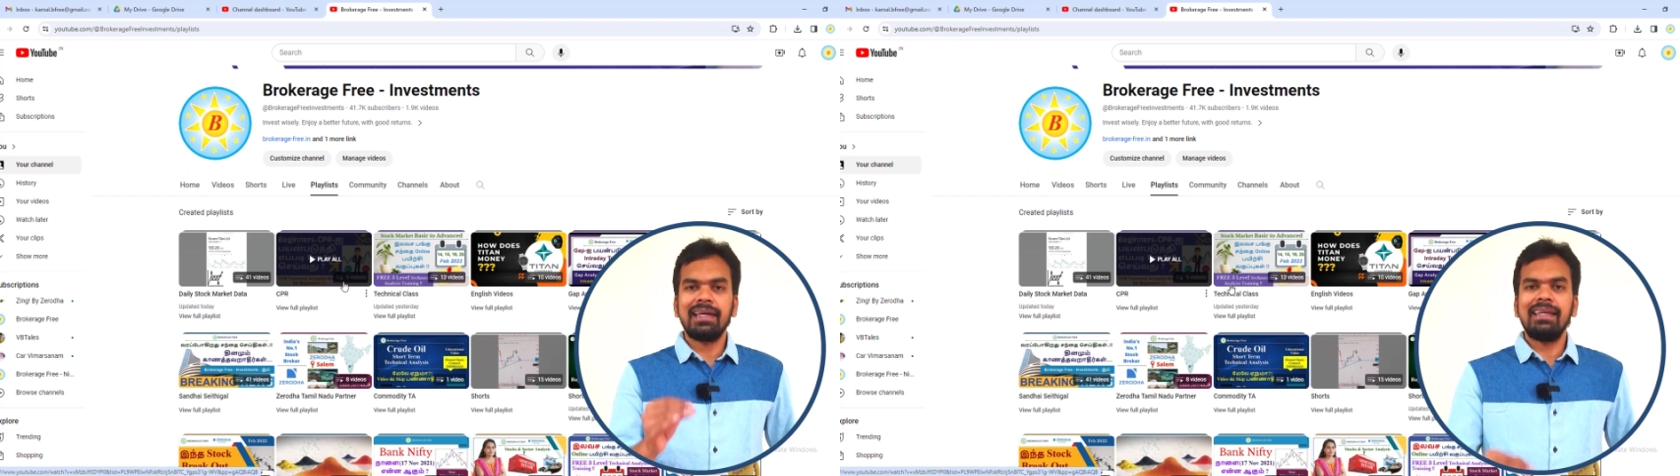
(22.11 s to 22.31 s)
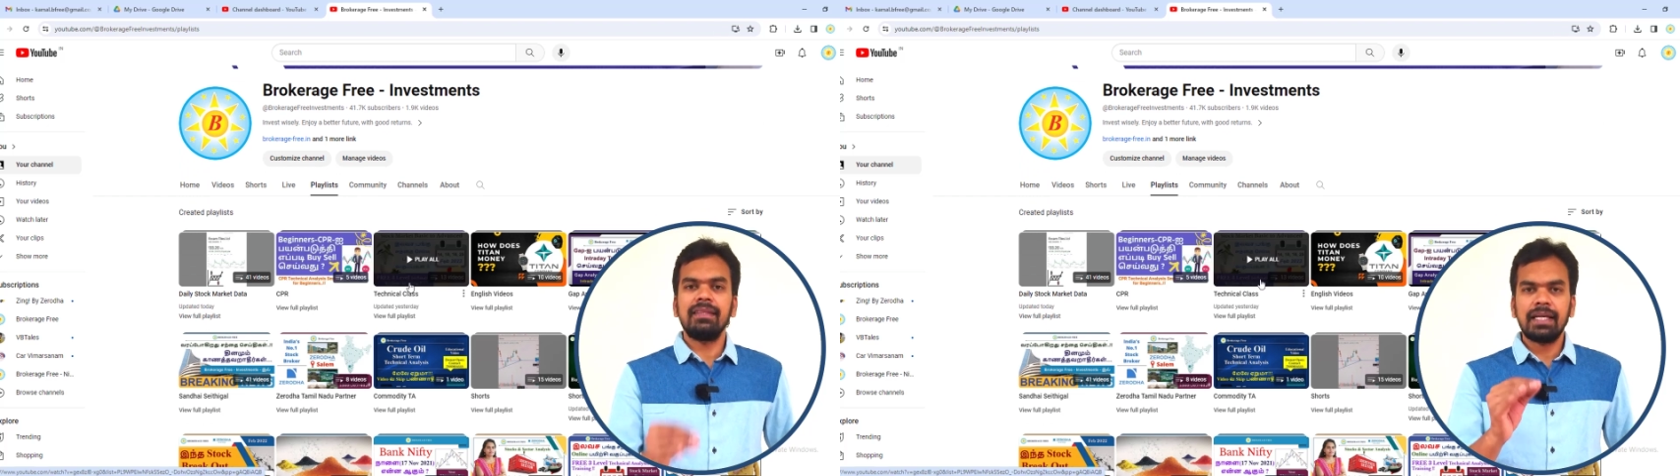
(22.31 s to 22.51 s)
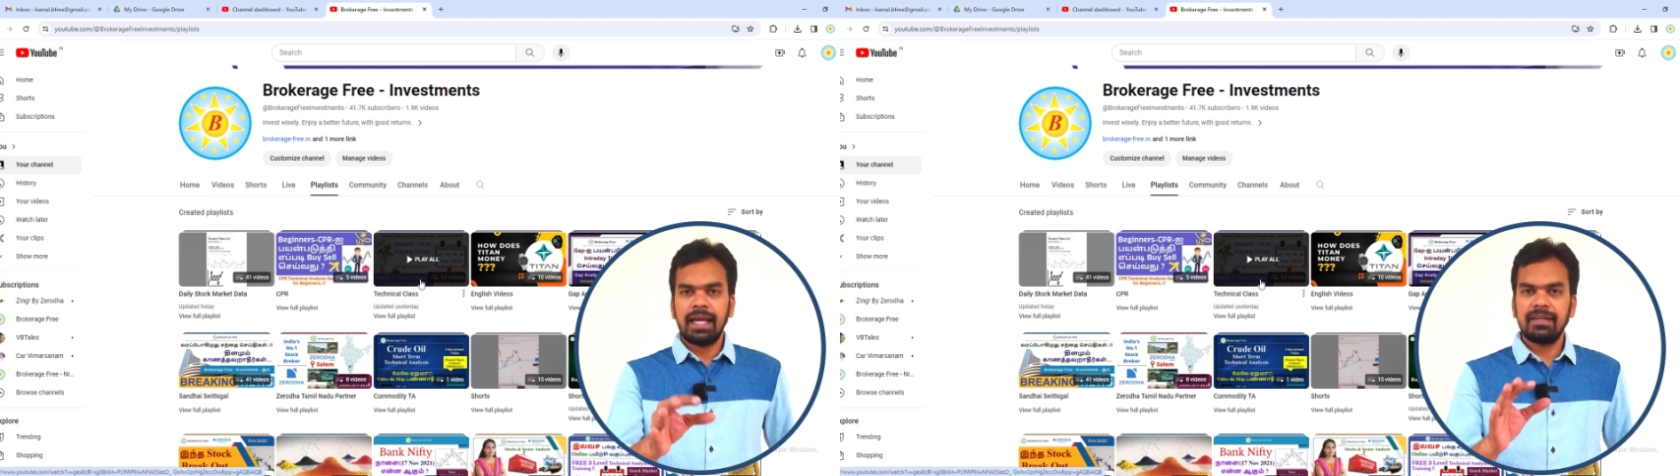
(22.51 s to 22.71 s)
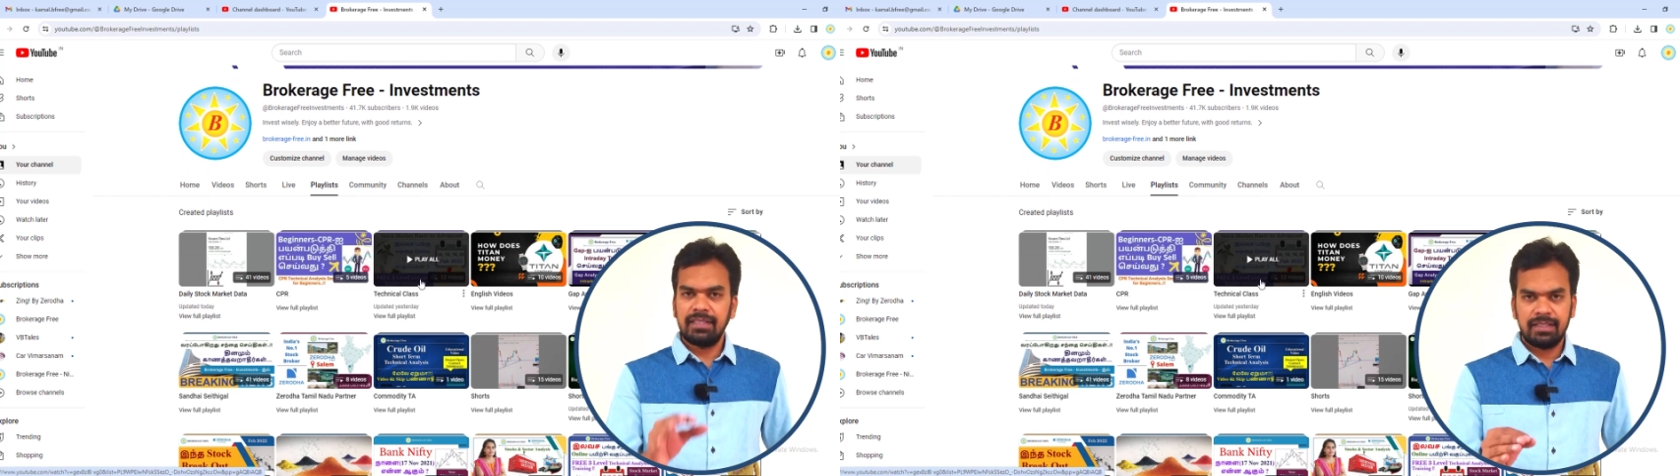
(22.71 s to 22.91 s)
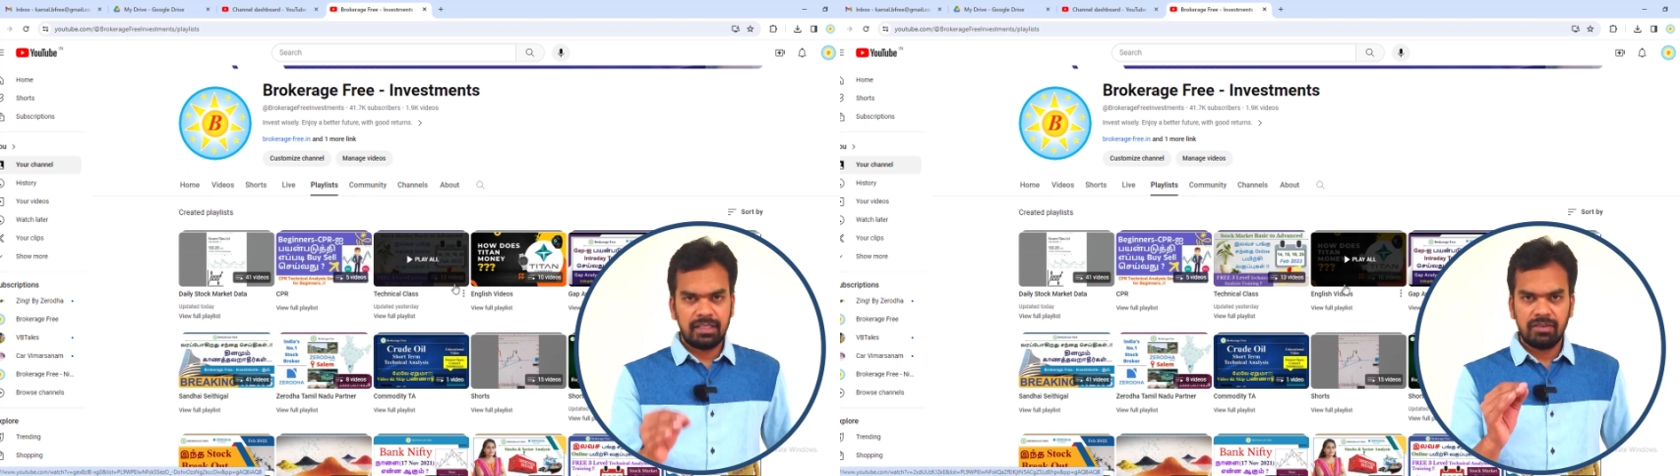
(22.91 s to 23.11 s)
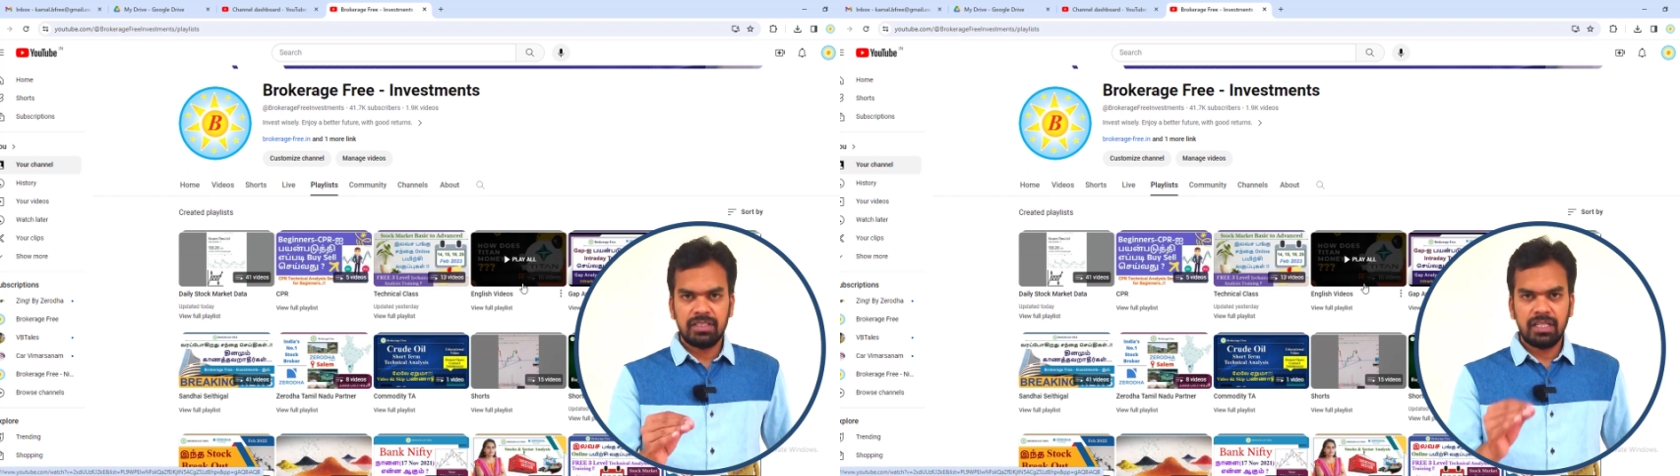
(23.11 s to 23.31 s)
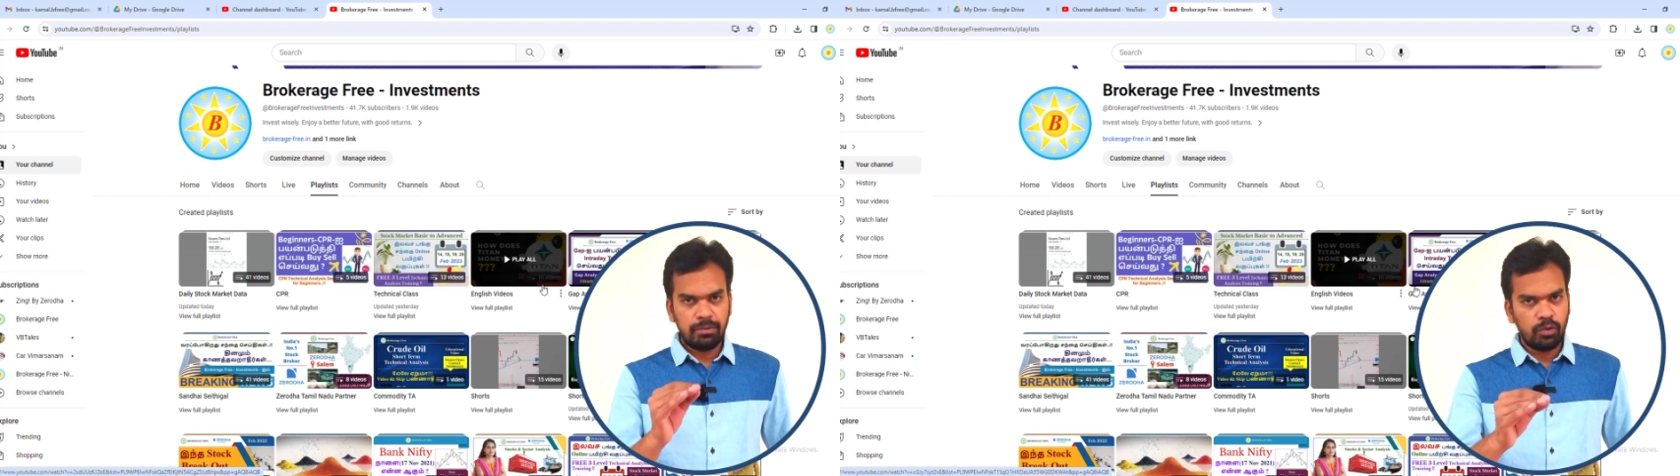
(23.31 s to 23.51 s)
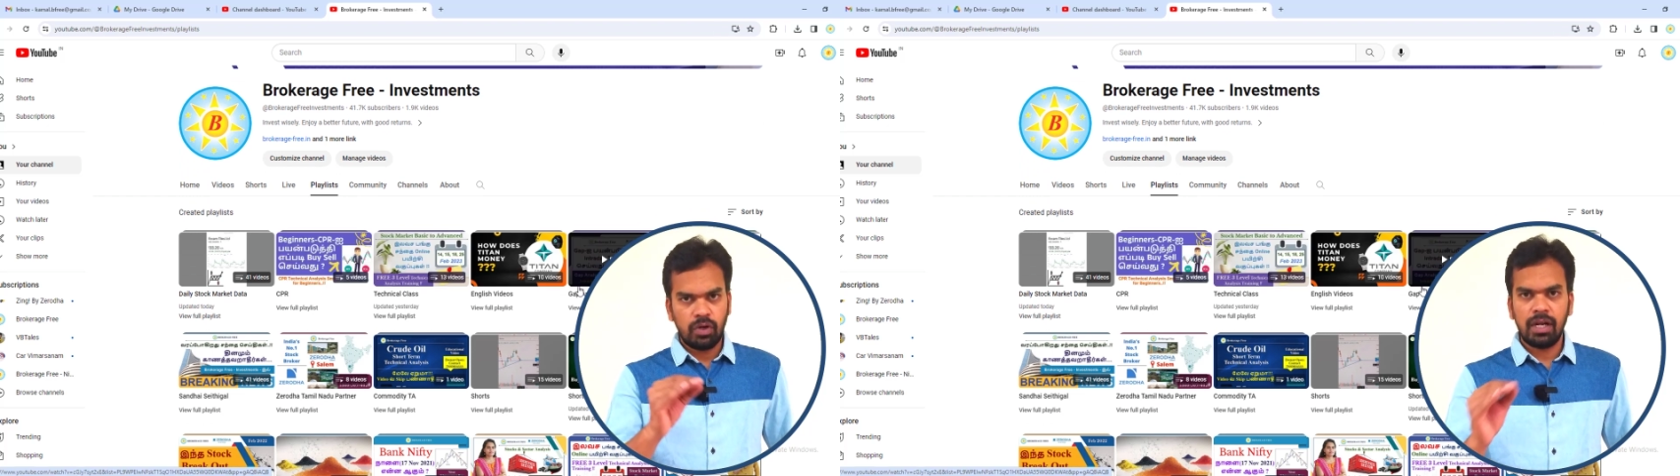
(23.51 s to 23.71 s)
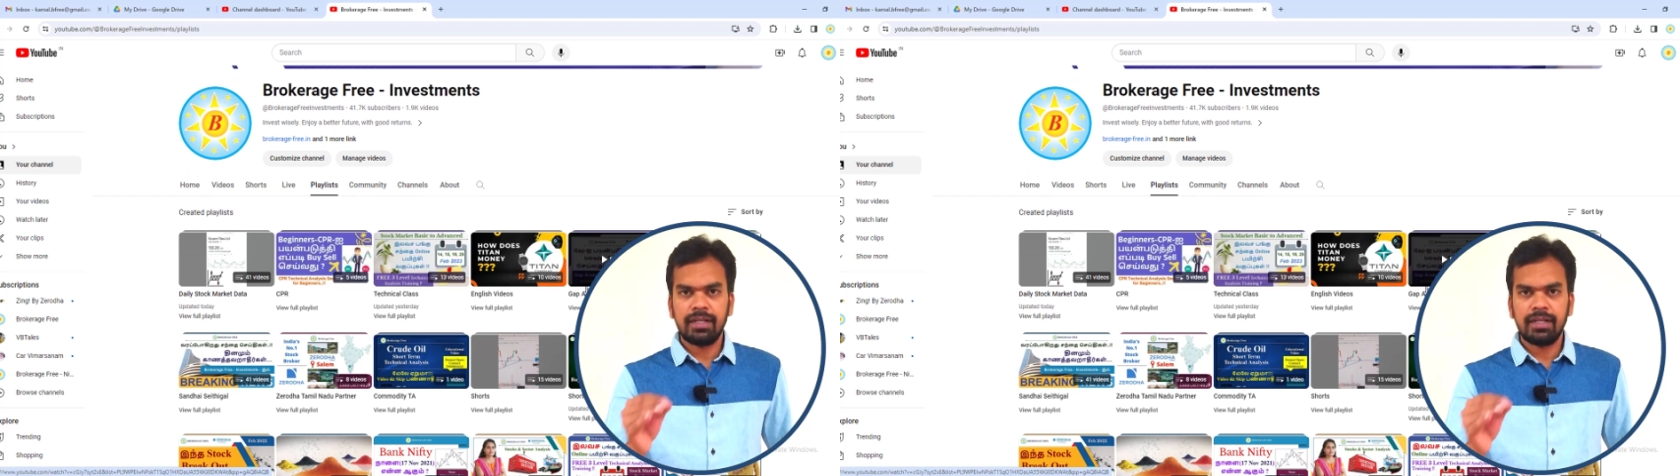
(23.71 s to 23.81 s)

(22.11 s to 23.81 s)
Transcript: இந்த கேம்செக்ஸை வச்சு எப்படி ஒரு நல்ல